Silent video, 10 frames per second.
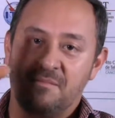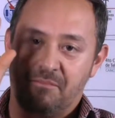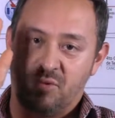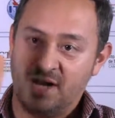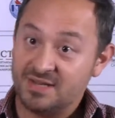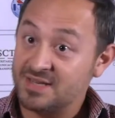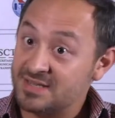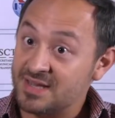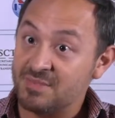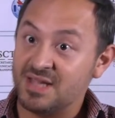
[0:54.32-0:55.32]
ponerse
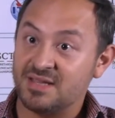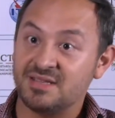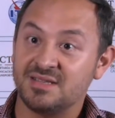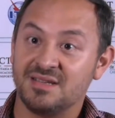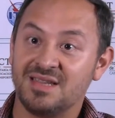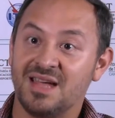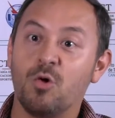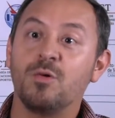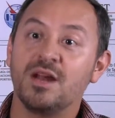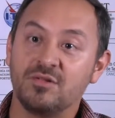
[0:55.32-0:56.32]
esas metas de
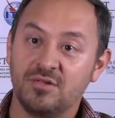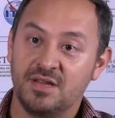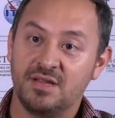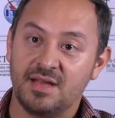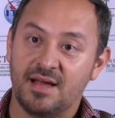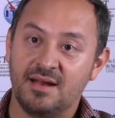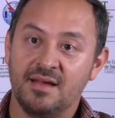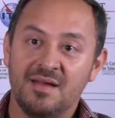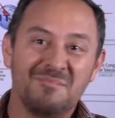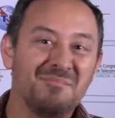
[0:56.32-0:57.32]
gobierno digital,
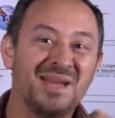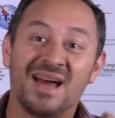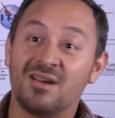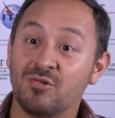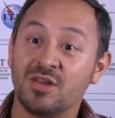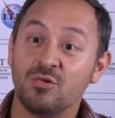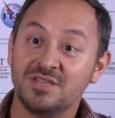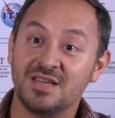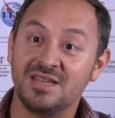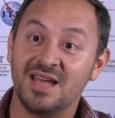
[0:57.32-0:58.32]
mirar lo que hoy
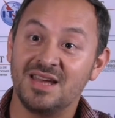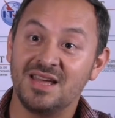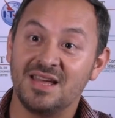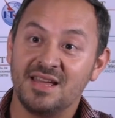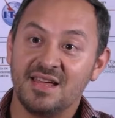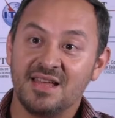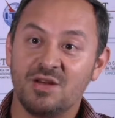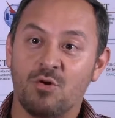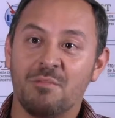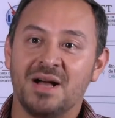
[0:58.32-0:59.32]
se tiene y
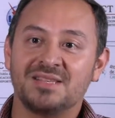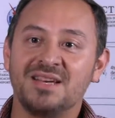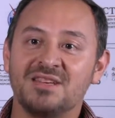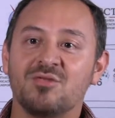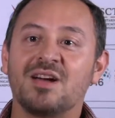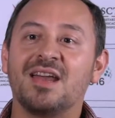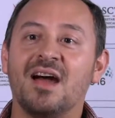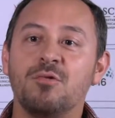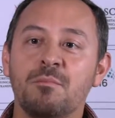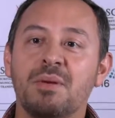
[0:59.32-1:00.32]
con base en eso
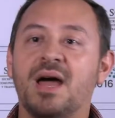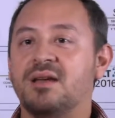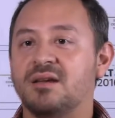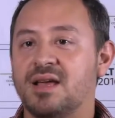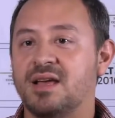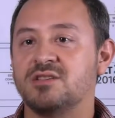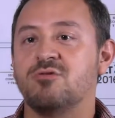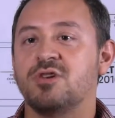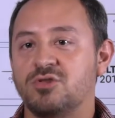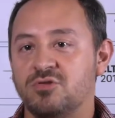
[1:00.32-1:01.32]
crear un plan que es lo
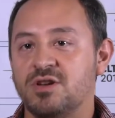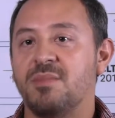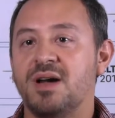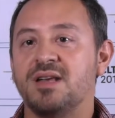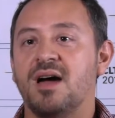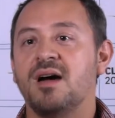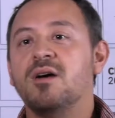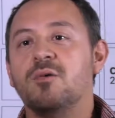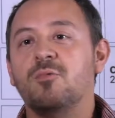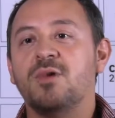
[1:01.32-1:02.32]
que yo llamaría
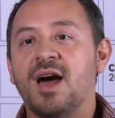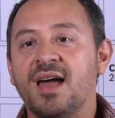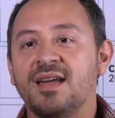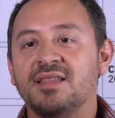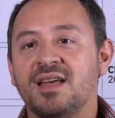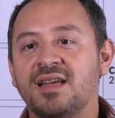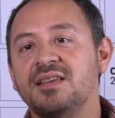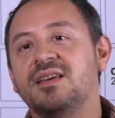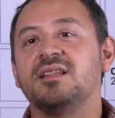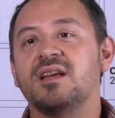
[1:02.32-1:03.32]
una agenda de
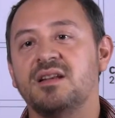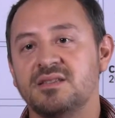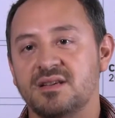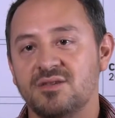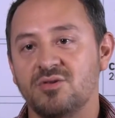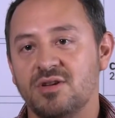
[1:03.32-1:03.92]
digitalización